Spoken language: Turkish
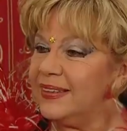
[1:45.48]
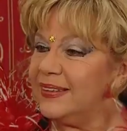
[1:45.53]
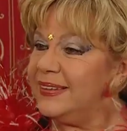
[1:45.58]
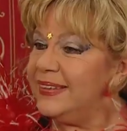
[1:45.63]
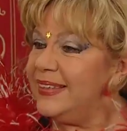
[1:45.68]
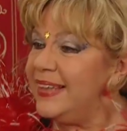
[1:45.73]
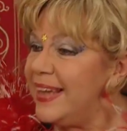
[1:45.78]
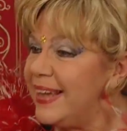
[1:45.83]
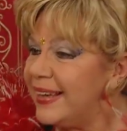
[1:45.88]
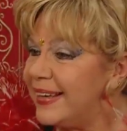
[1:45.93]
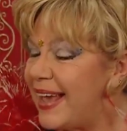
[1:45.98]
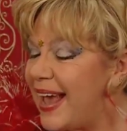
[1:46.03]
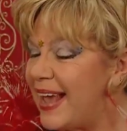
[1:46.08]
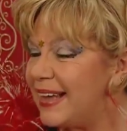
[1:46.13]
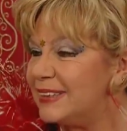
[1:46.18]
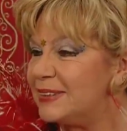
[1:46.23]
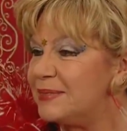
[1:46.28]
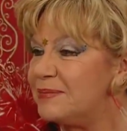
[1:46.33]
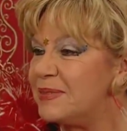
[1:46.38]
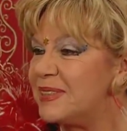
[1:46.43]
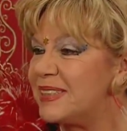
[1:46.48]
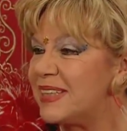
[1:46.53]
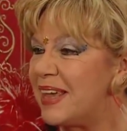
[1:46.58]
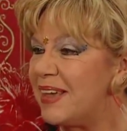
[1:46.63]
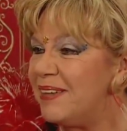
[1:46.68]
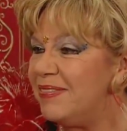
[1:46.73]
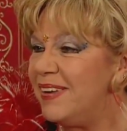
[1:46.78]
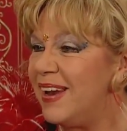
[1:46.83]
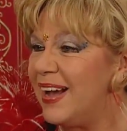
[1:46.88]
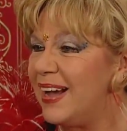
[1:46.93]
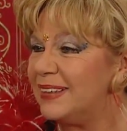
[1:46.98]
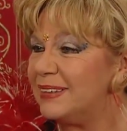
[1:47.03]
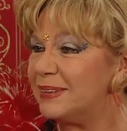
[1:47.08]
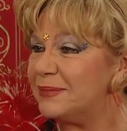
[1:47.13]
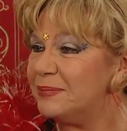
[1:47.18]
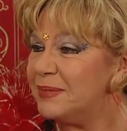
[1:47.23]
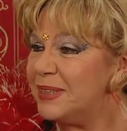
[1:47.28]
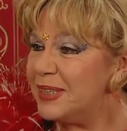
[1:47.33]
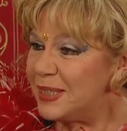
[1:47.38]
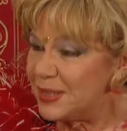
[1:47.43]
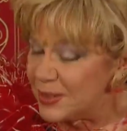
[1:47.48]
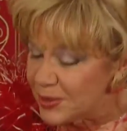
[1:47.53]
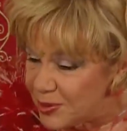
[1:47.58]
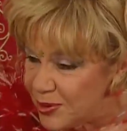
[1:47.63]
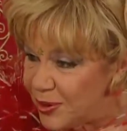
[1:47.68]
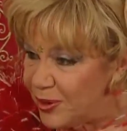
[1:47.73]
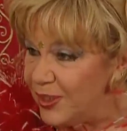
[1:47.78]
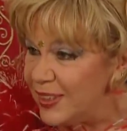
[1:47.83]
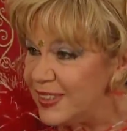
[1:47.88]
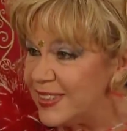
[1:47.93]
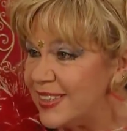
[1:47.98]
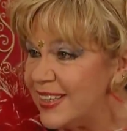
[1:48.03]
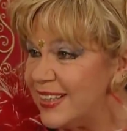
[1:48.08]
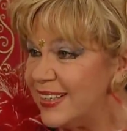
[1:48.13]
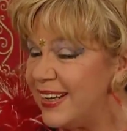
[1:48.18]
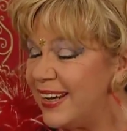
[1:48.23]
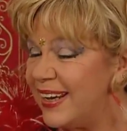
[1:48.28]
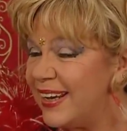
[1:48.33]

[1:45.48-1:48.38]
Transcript: Niye geldin bize evladım? Söylesene.